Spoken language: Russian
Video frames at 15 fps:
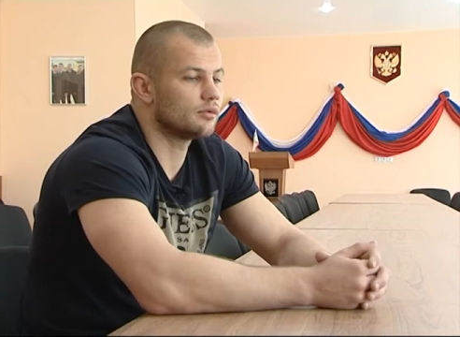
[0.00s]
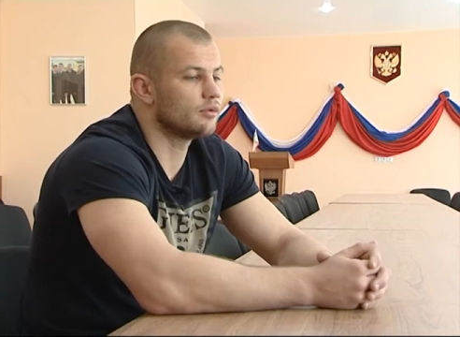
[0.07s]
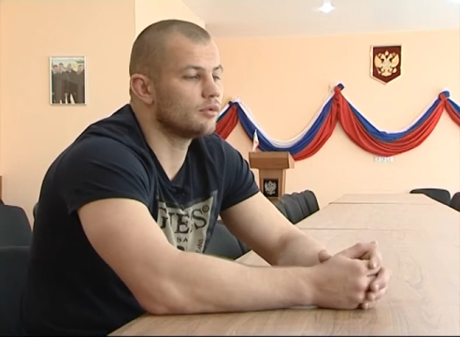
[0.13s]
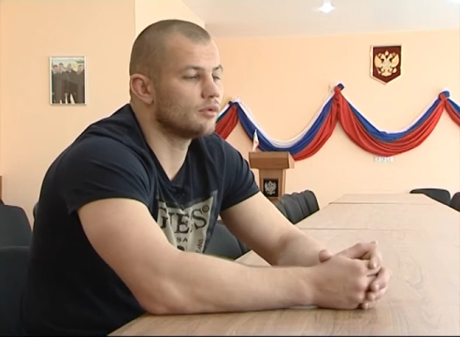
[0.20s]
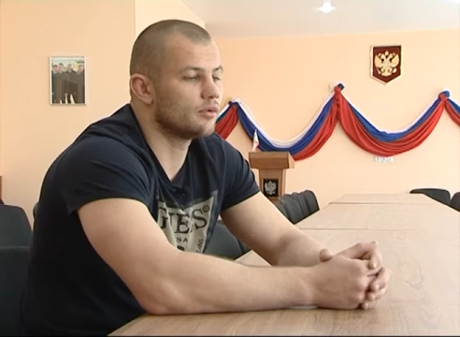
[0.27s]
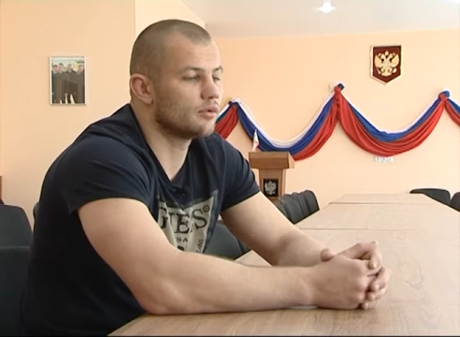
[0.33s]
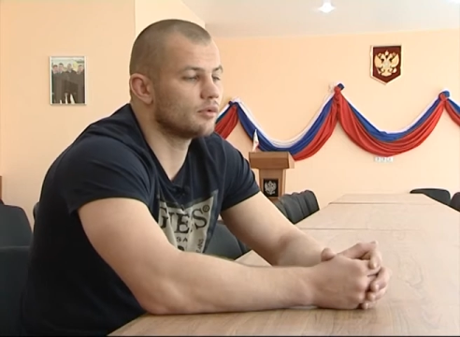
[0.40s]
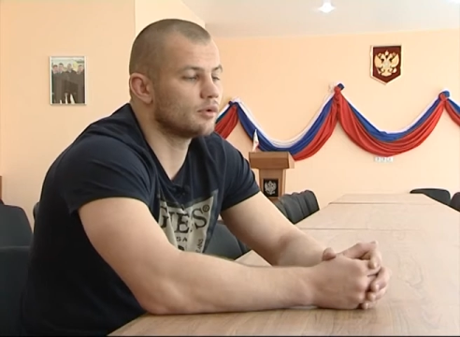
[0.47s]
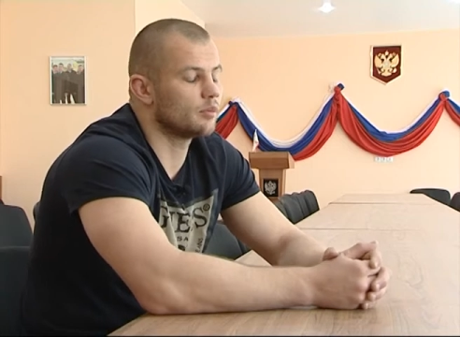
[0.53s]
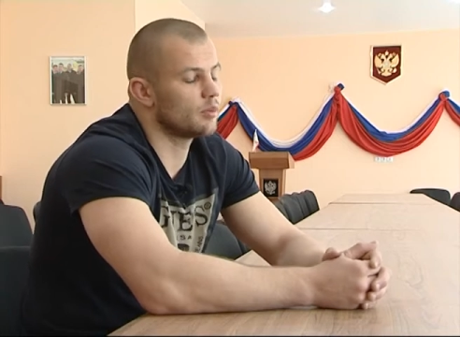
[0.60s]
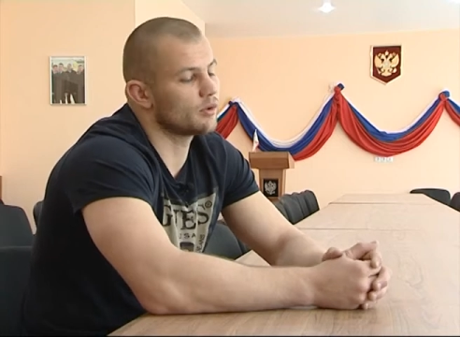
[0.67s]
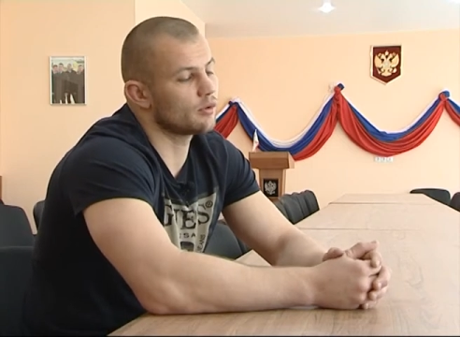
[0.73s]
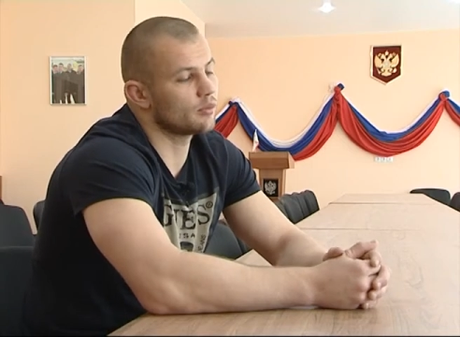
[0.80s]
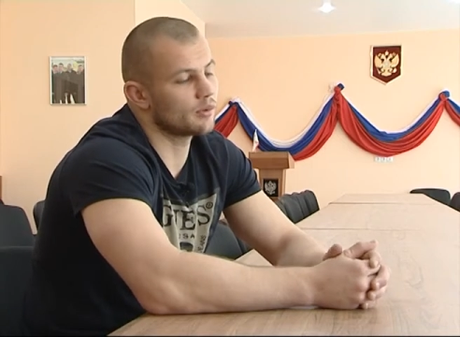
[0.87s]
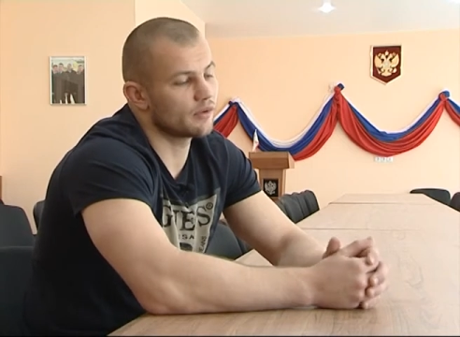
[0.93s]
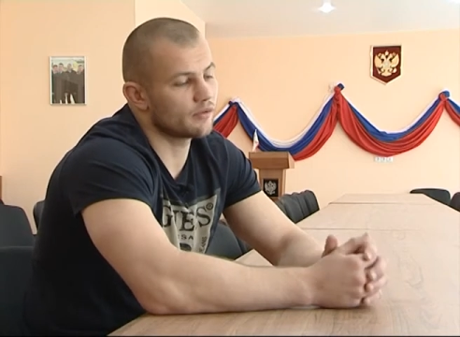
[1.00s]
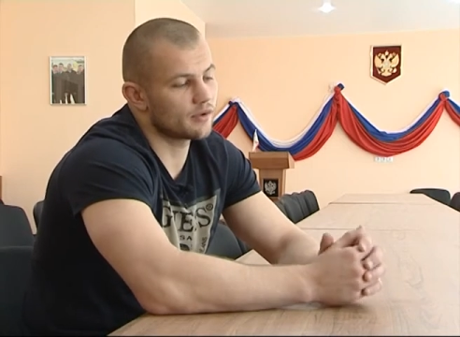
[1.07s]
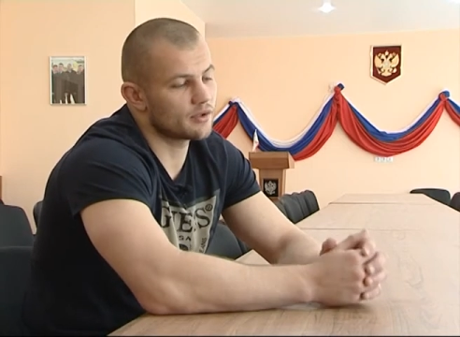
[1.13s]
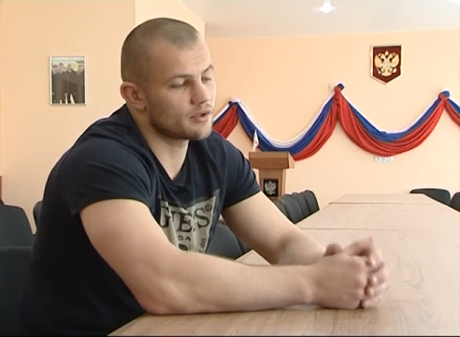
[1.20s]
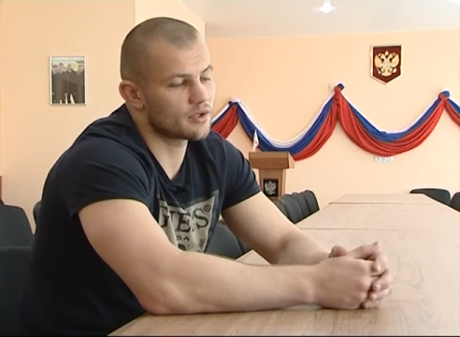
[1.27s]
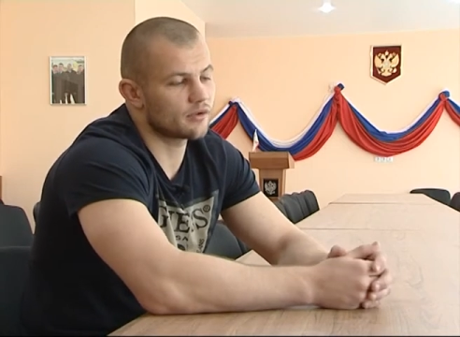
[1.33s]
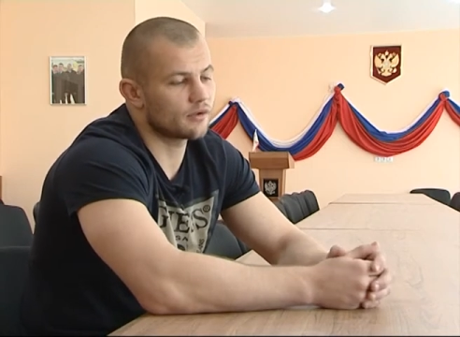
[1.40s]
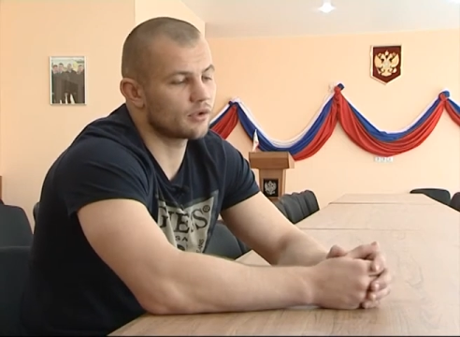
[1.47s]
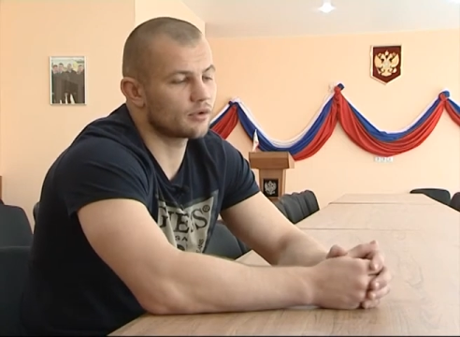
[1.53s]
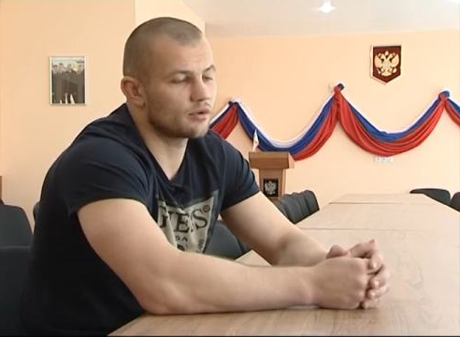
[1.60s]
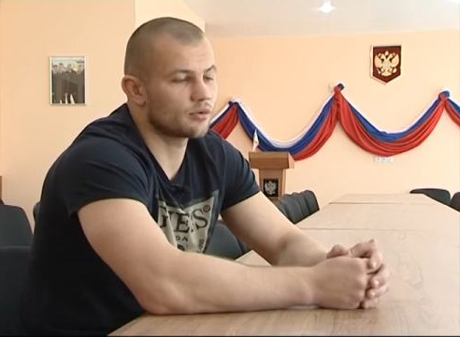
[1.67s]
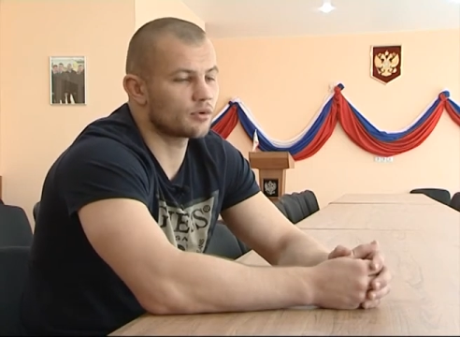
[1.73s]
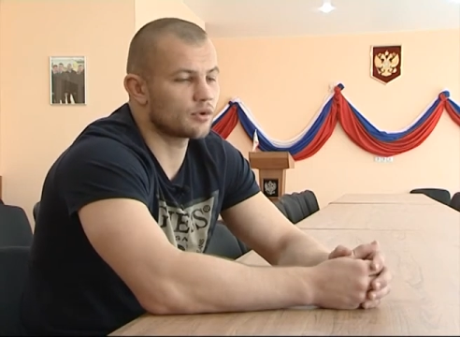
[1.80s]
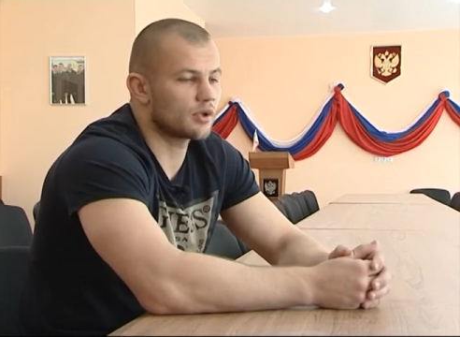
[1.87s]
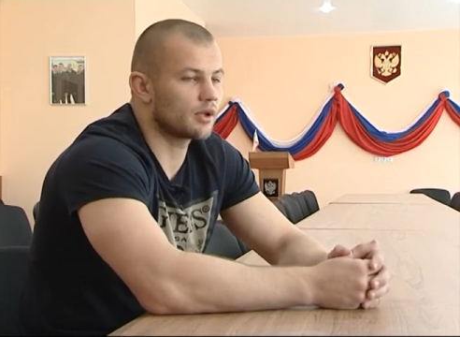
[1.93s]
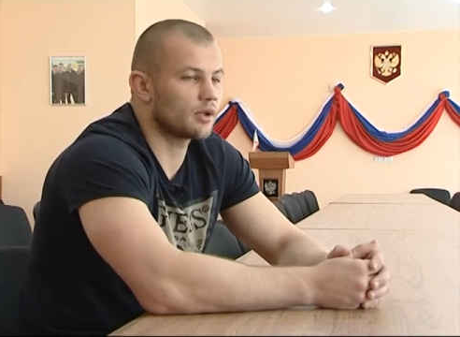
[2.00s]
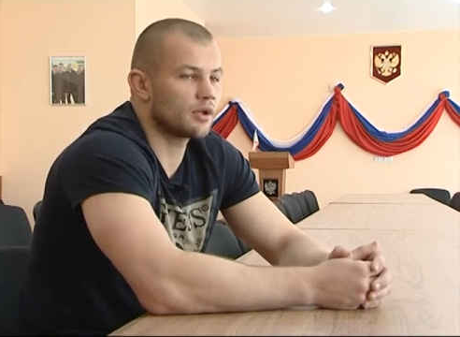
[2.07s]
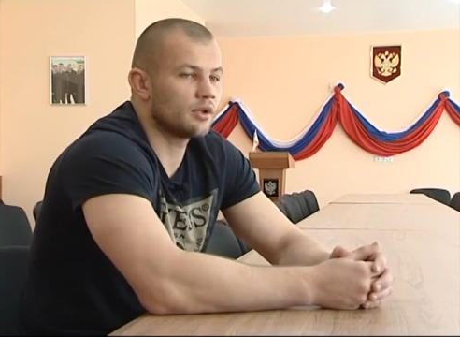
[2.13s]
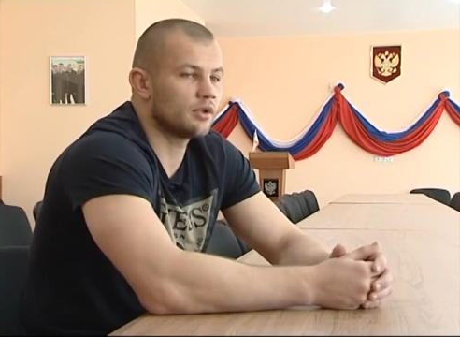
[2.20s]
Ну, вот, и потом я в конце схватки устал и